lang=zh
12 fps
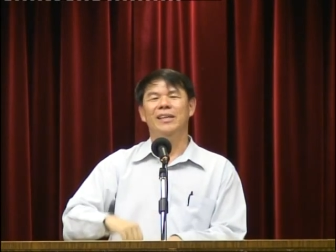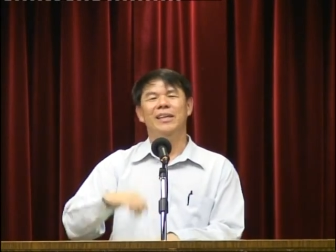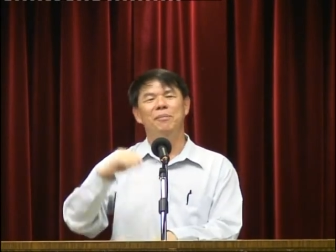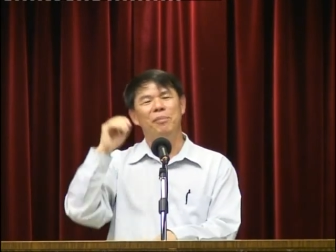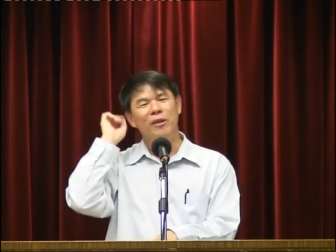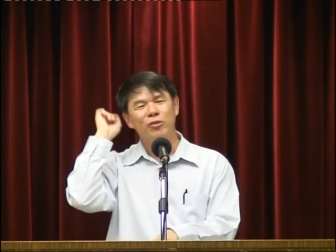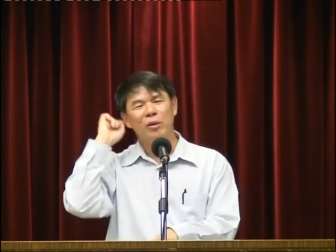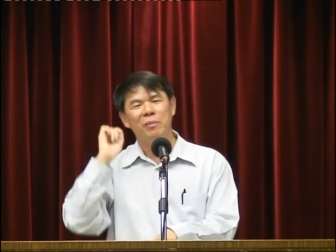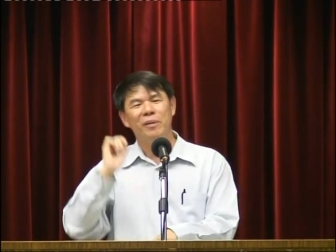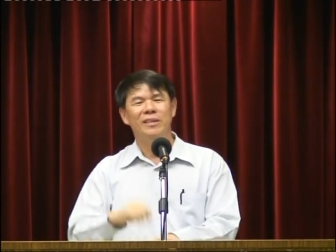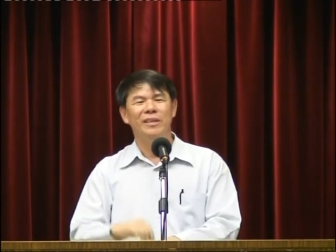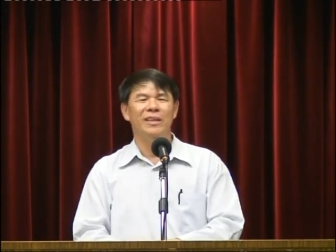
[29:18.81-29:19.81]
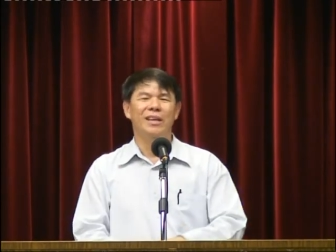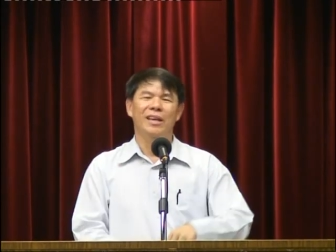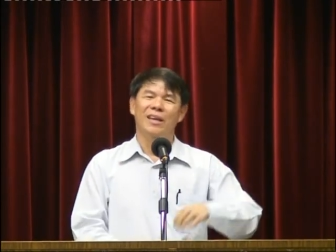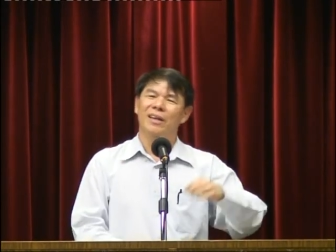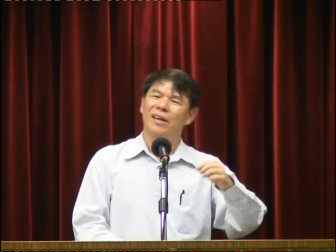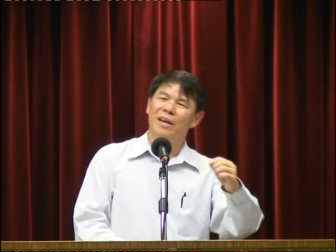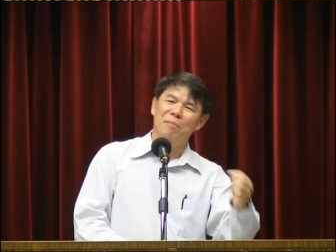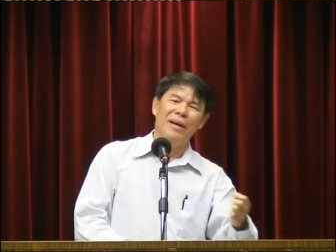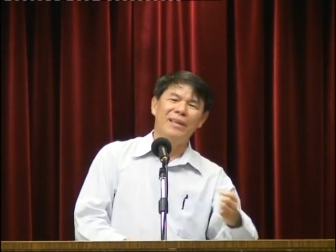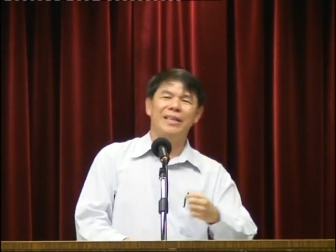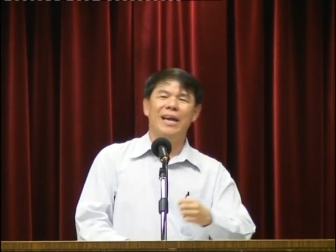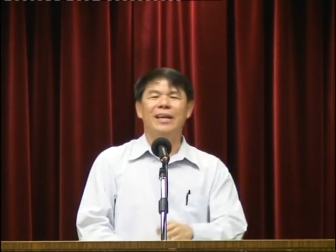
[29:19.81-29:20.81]
你不要做笔记，呃，
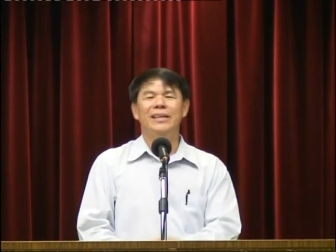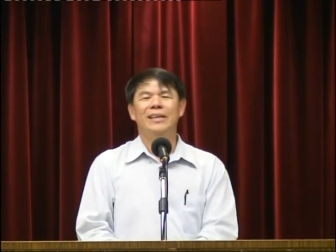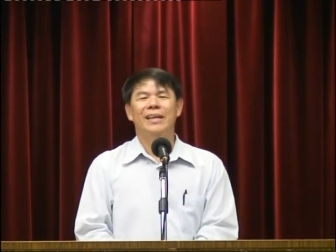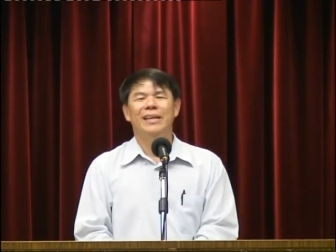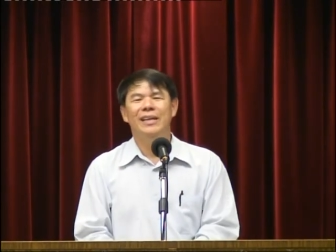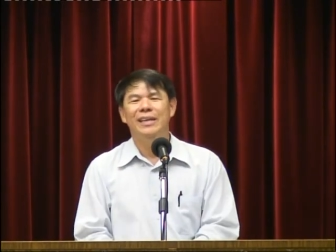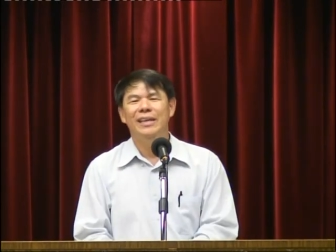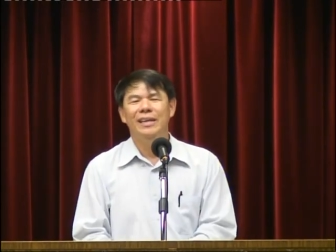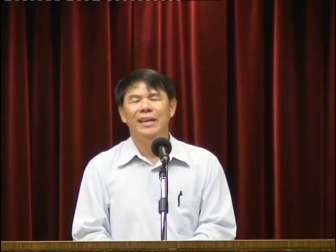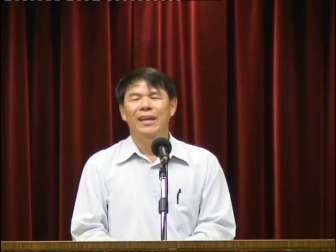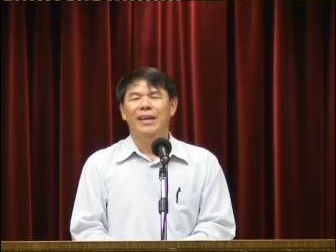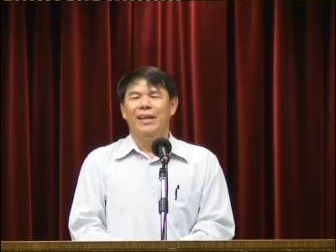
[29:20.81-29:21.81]
买讲义也可以。